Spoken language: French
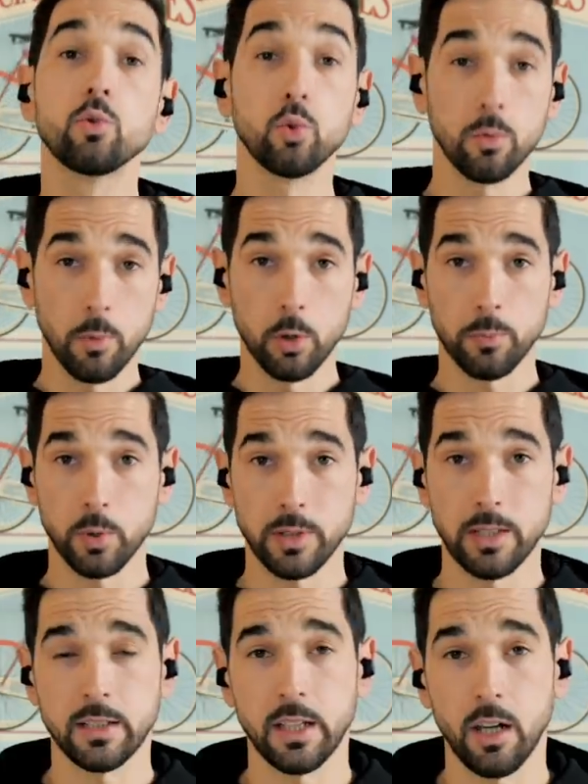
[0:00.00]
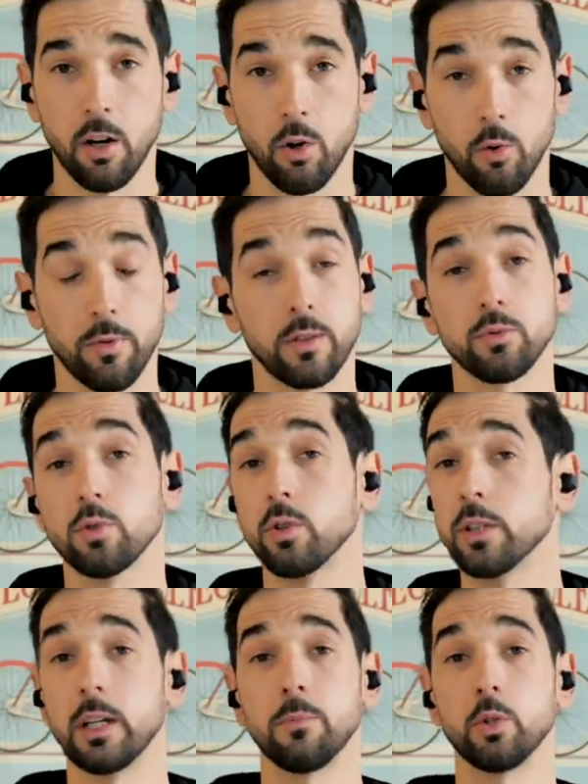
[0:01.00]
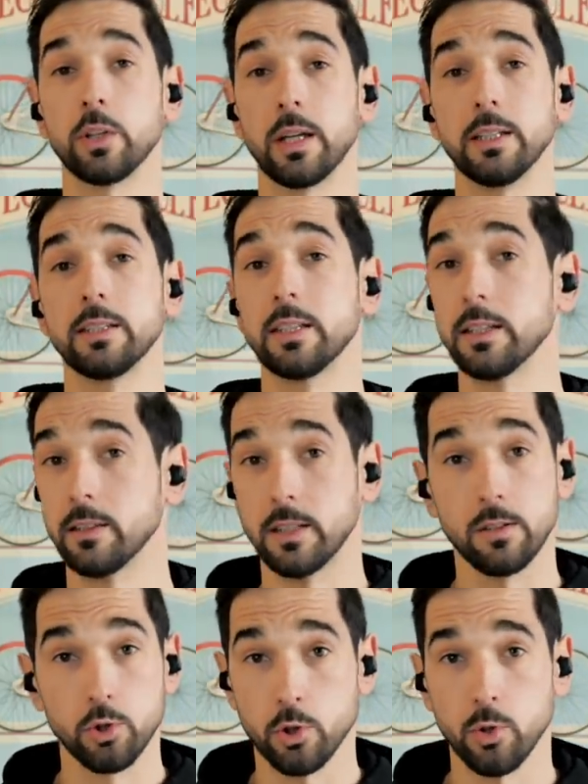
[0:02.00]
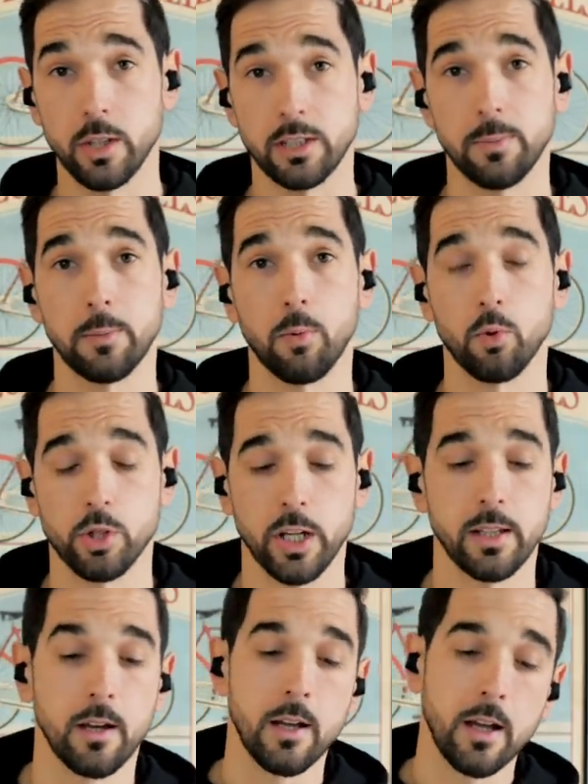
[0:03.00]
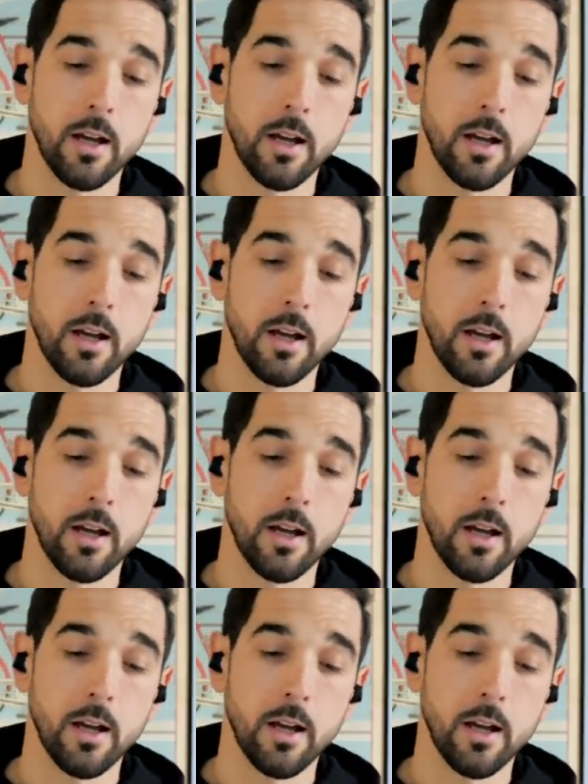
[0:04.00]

Tout le monde peut s'inscrire. On va vous donner les modalités dès le show la semaine prochaine.